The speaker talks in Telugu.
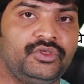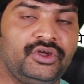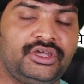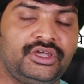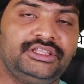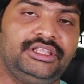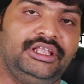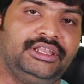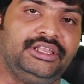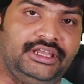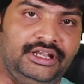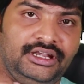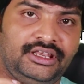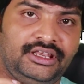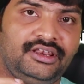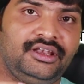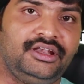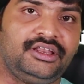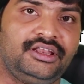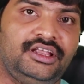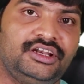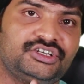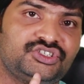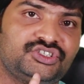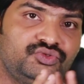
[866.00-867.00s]
ఓకే దానికి
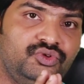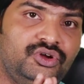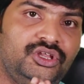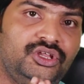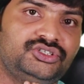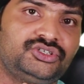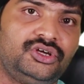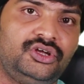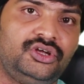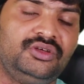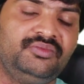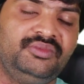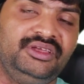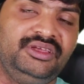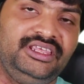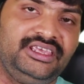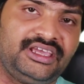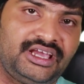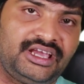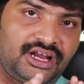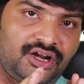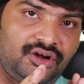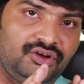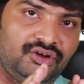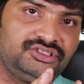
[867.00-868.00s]
ఇంటర్నెట్ కనెక్షన్ ఉంటే చాలు మీరు
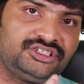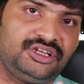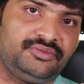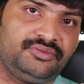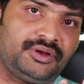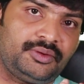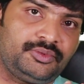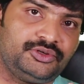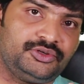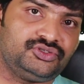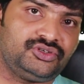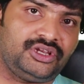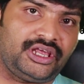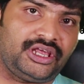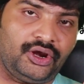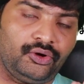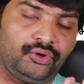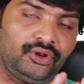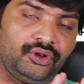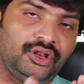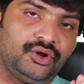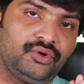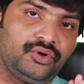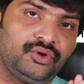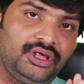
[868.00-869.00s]
ఎక్కడి నుంచి ప్రపంచంలో
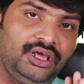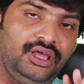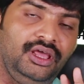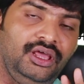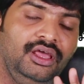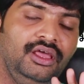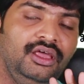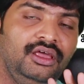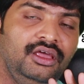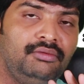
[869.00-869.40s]
ఎక్కడున్నా కూడా